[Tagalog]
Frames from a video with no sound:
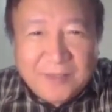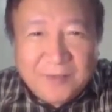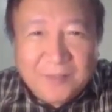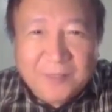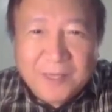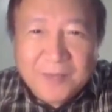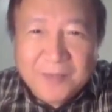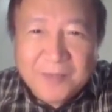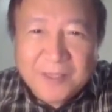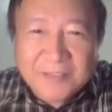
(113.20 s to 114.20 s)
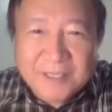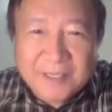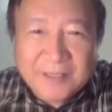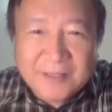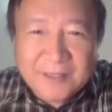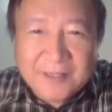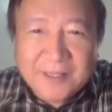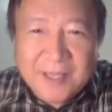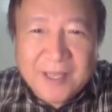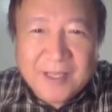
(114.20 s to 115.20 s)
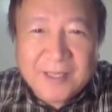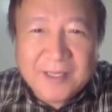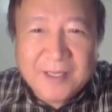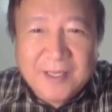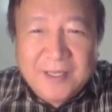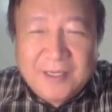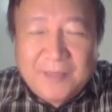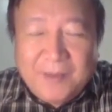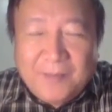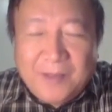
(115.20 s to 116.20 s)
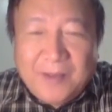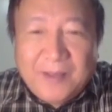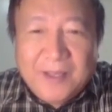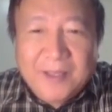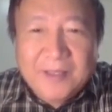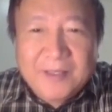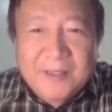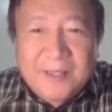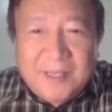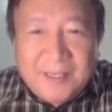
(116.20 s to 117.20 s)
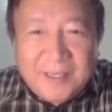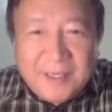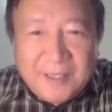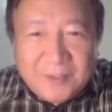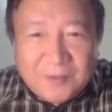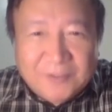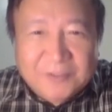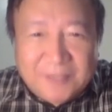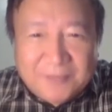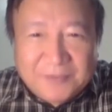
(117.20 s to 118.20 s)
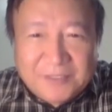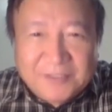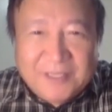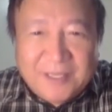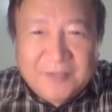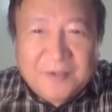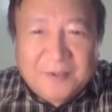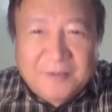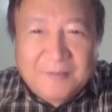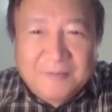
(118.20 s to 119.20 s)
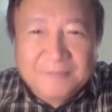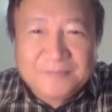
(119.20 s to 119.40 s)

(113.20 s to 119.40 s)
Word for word: nito at maraming mga sakit na napapa iginitong stem cells na ito. Mm.